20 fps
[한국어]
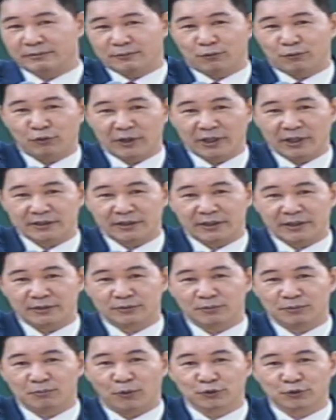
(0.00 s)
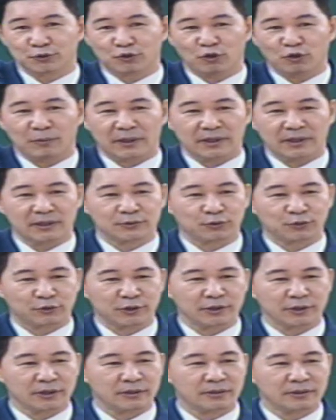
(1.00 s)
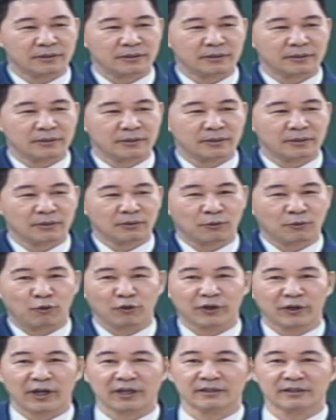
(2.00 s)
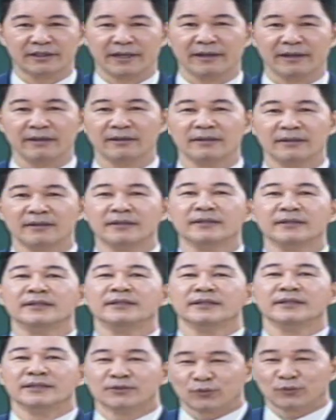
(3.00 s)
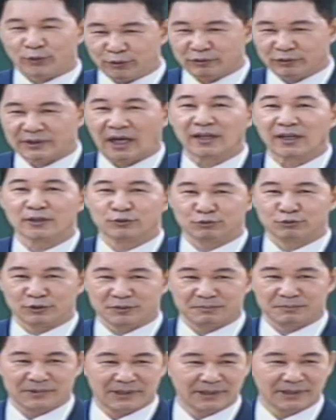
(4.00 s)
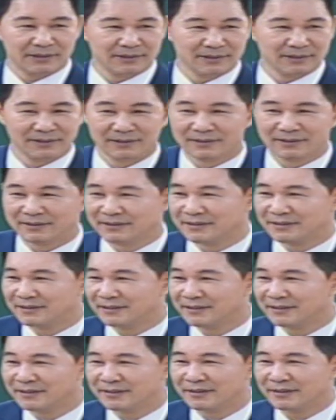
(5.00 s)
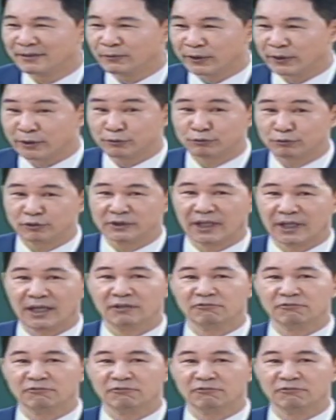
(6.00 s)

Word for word: 공격했잖아요. 모스코바를 소련을 공격하는데 독일군 다 얼어 죽었습니다. 왜 얼어 죽었냐?